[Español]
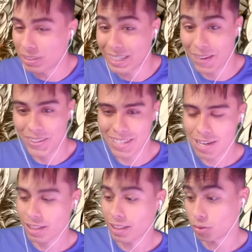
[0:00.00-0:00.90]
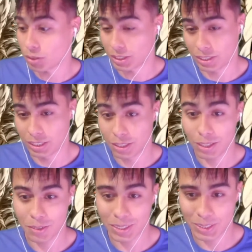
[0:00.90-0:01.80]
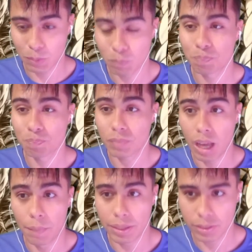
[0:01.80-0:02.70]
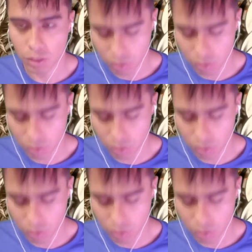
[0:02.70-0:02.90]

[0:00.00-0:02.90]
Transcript: a revisar. Claro que sí, claro que sí. A ver, yo creo